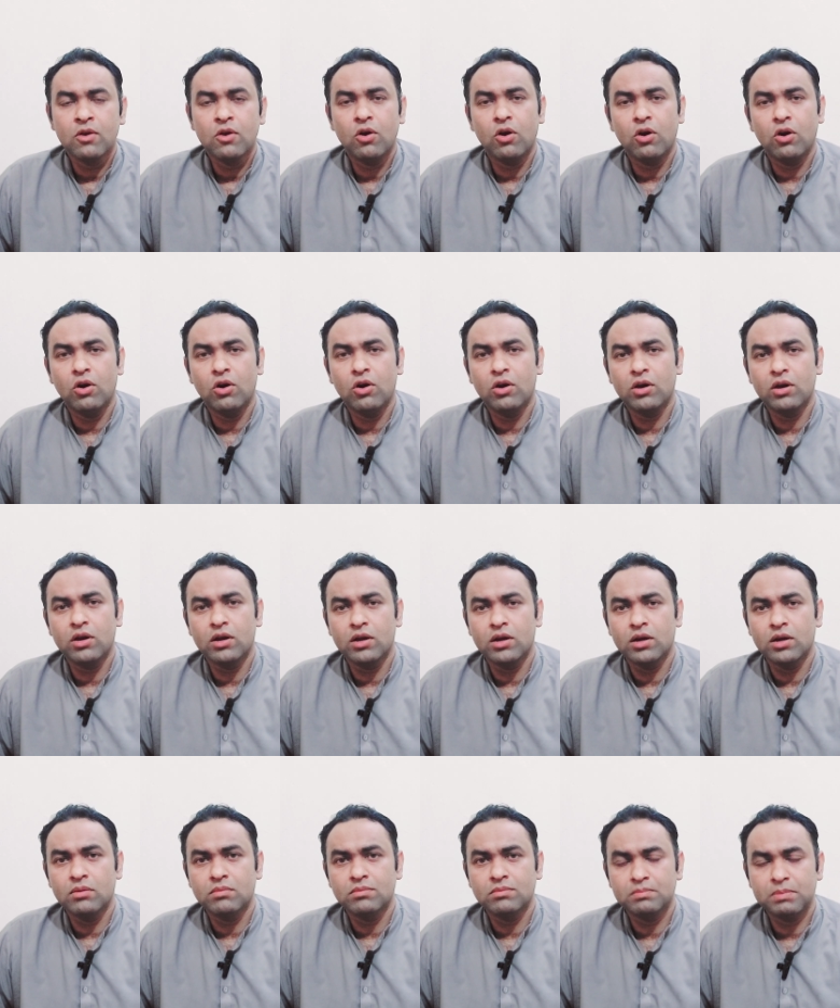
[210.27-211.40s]
और
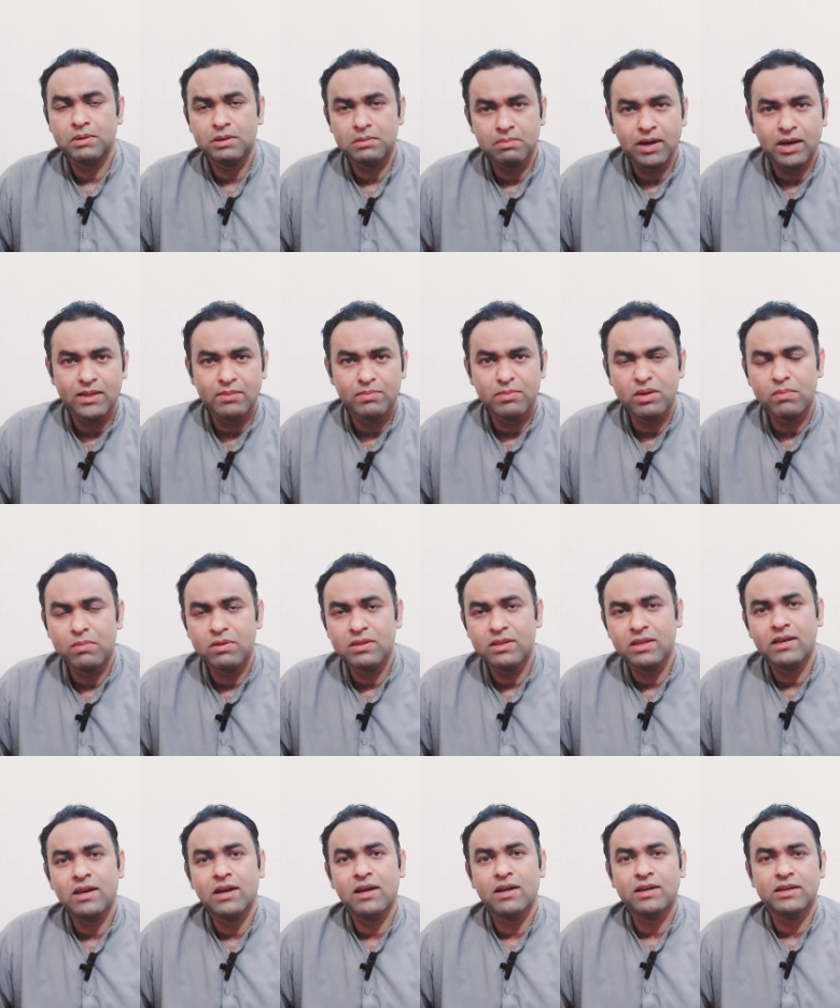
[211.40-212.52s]
फिर बाद में हमने
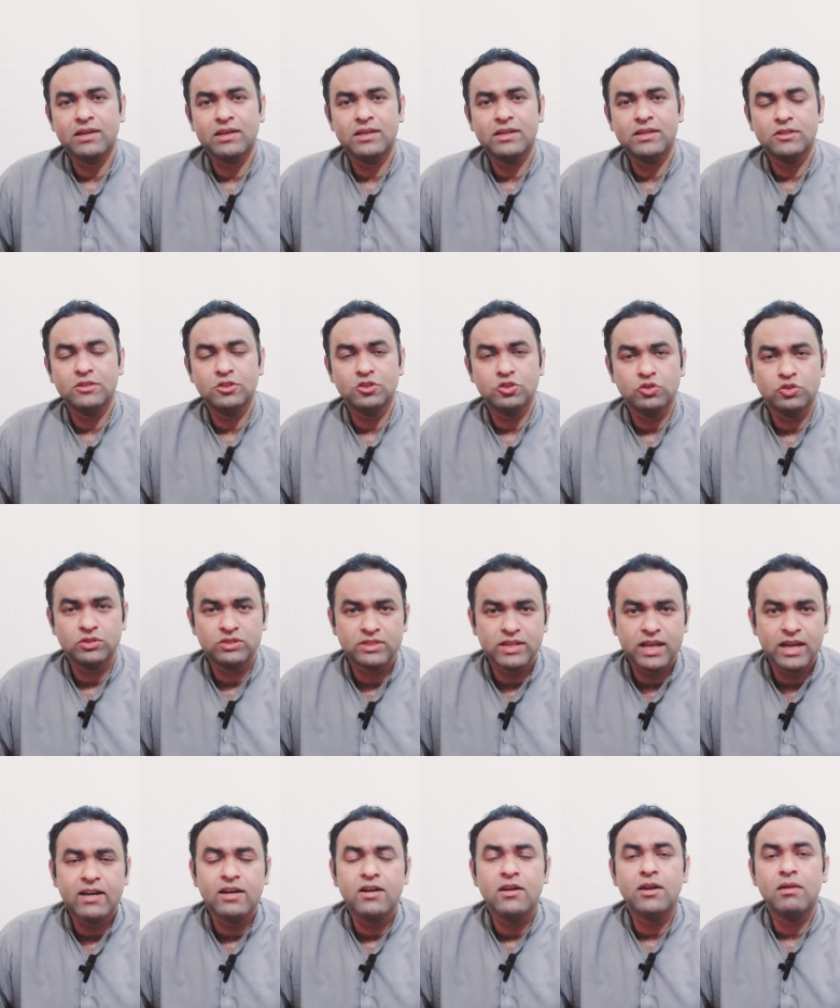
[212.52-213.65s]
देखा कि
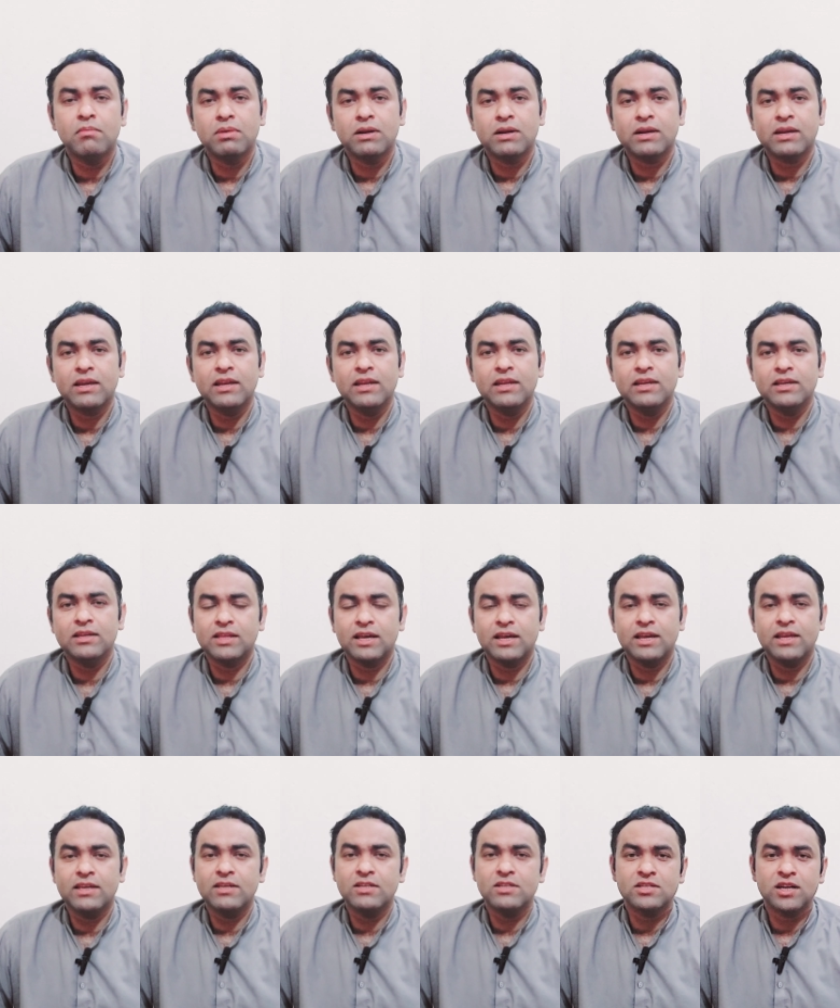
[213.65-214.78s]
सेकंड नंबर के लिए
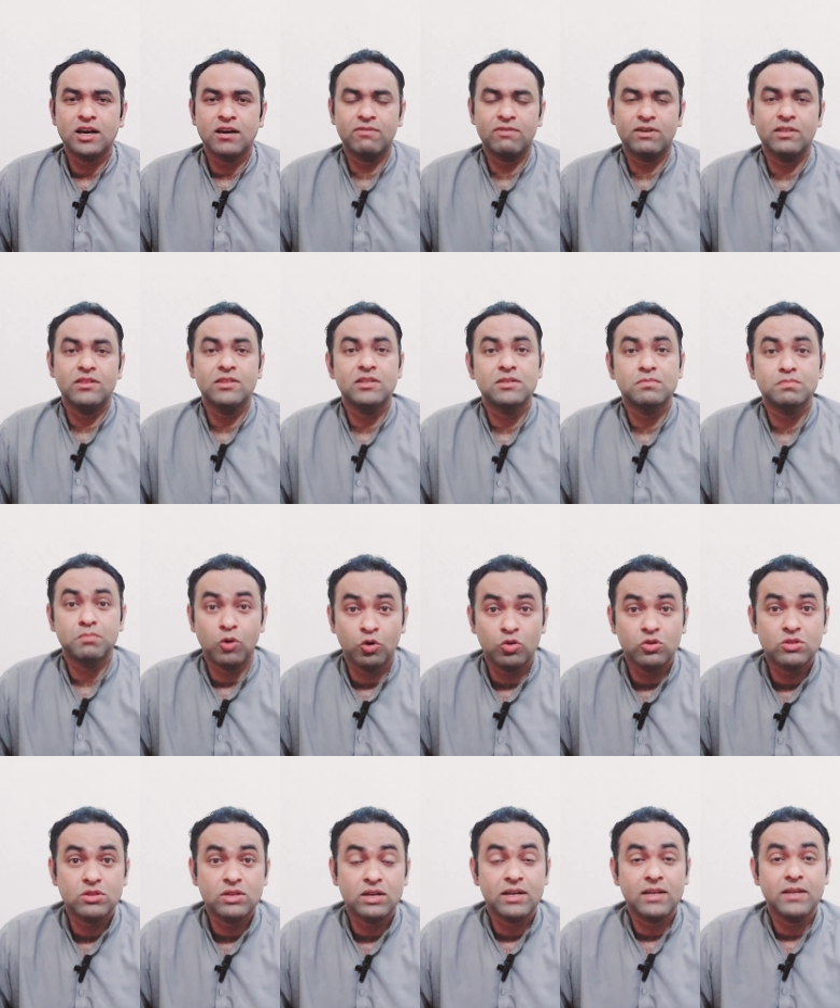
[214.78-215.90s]
तहरीक इंसाफ के अंदर
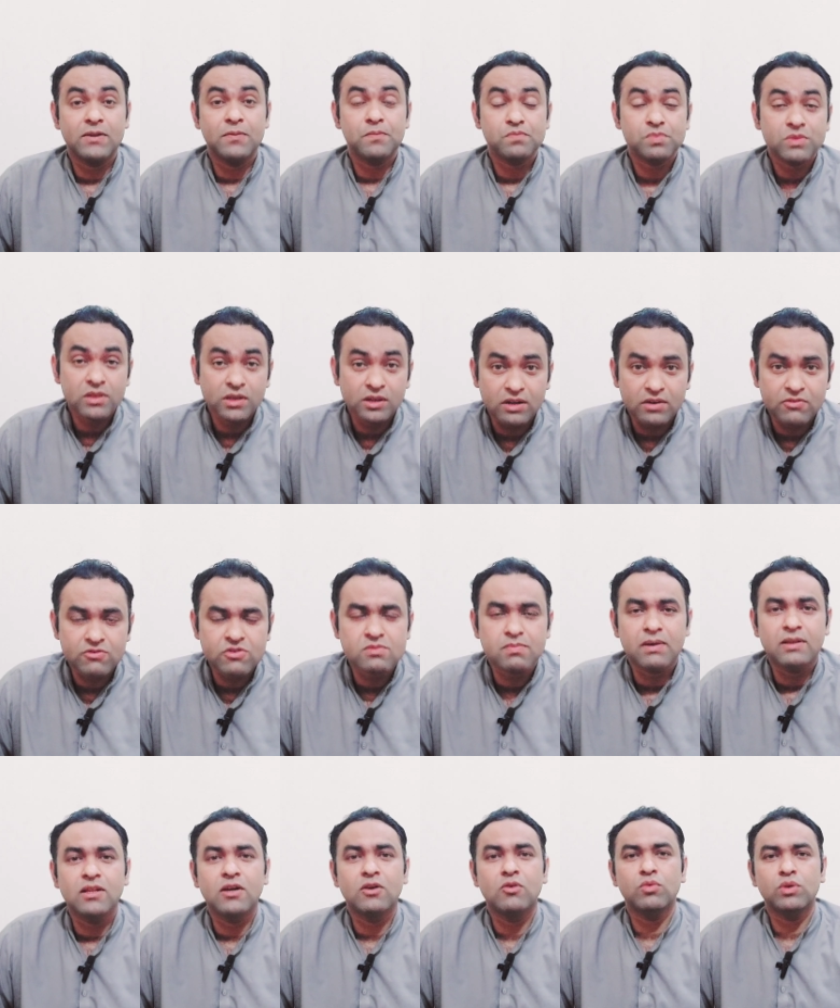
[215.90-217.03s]
बहुत सारी रिफ्ट
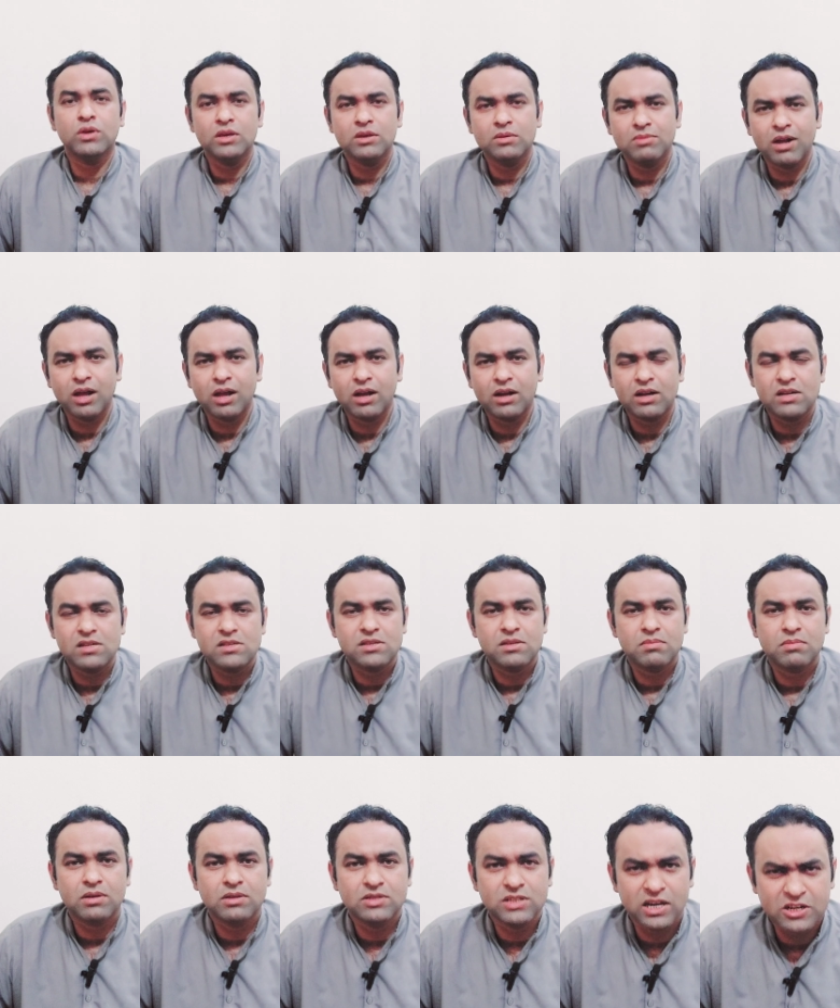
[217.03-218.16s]
पैदा हुई इमरान खान साहब
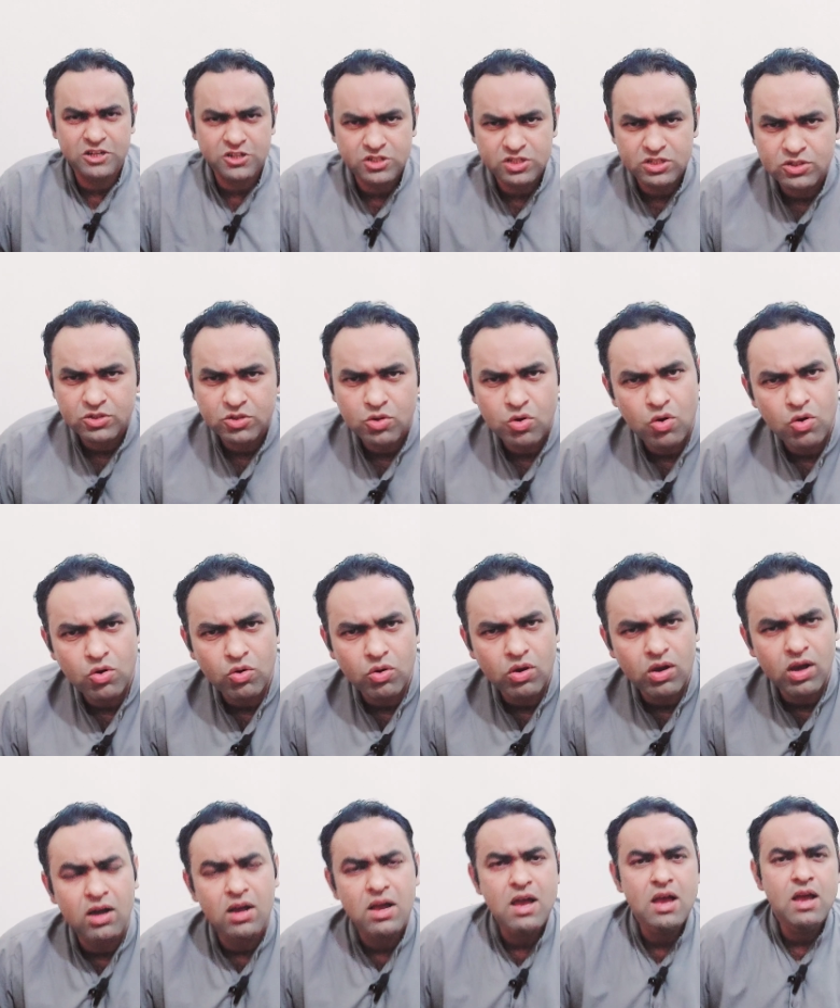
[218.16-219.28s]
का जानशीन कौन होगा